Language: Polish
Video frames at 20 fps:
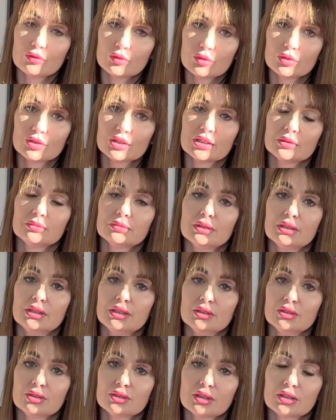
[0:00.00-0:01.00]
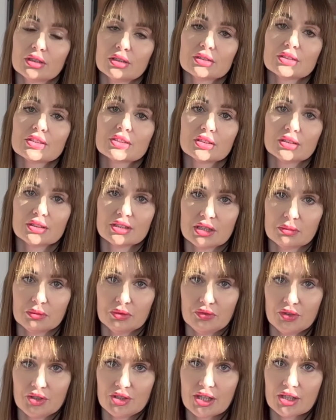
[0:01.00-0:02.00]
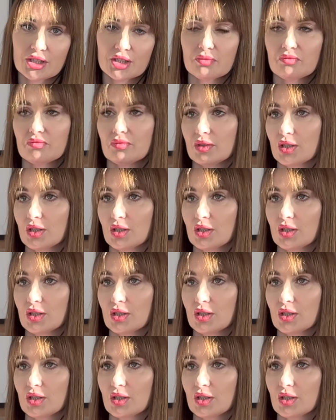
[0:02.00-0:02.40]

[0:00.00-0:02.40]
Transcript: w lutym e, do tego, co chcemy wysiać.